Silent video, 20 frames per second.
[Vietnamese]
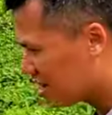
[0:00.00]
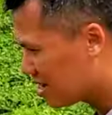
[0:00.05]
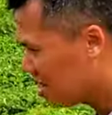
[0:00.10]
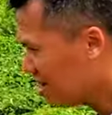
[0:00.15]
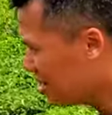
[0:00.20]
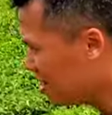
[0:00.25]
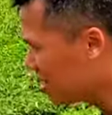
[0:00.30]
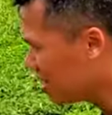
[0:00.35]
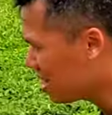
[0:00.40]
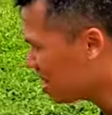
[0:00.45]

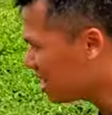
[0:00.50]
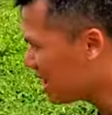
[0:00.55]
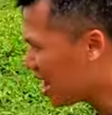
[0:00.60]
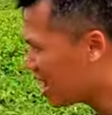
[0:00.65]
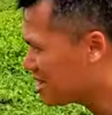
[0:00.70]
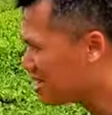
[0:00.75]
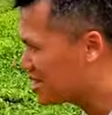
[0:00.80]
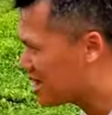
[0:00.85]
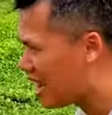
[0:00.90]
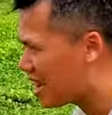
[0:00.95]
đưa
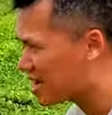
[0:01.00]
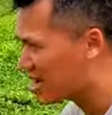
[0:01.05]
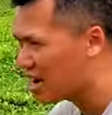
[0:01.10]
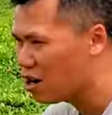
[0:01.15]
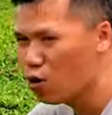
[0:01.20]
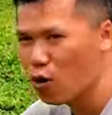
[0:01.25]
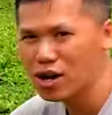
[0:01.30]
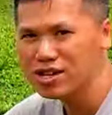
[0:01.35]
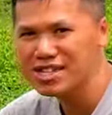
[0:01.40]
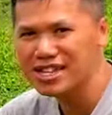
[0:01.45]
lên trên cái
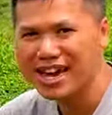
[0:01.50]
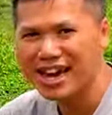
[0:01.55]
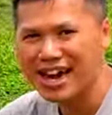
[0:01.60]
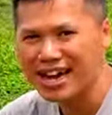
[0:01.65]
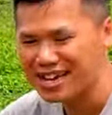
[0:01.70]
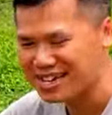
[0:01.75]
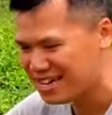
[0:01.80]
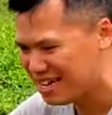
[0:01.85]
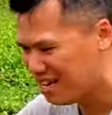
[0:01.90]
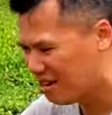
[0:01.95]
luống
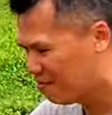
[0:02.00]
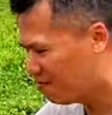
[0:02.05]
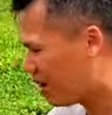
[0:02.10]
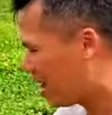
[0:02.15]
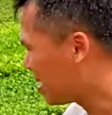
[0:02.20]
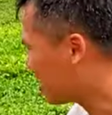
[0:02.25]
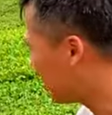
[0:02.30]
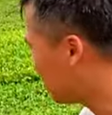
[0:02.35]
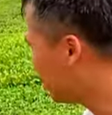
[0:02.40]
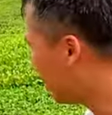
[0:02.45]
chè
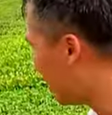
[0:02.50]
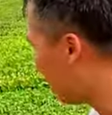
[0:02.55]
và từ